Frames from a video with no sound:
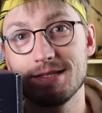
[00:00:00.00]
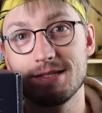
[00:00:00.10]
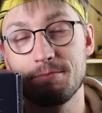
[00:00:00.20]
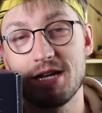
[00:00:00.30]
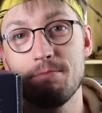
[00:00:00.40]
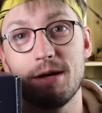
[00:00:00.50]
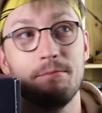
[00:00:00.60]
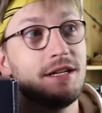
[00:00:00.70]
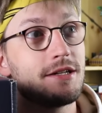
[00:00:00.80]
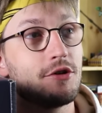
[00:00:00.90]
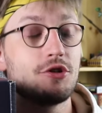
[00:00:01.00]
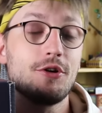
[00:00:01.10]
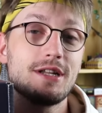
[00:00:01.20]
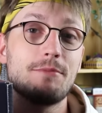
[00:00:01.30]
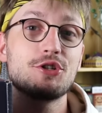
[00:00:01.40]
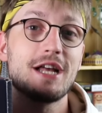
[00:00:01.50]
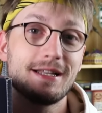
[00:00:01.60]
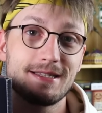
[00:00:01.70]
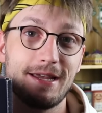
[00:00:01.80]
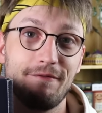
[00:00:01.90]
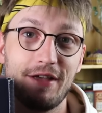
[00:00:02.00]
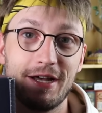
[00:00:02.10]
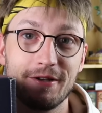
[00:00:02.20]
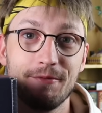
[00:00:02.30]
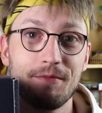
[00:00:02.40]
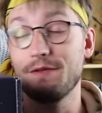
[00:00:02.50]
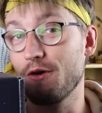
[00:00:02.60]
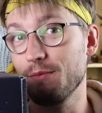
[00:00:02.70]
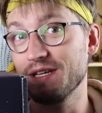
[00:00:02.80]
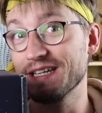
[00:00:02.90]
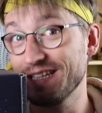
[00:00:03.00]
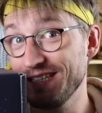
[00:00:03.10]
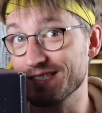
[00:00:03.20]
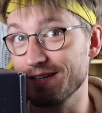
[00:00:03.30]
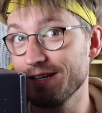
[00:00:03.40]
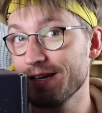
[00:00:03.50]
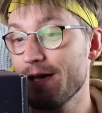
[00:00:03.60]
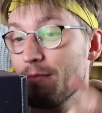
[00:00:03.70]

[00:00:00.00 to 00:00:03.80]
September mit dort am Start sein werde. Ich freue mich riesig.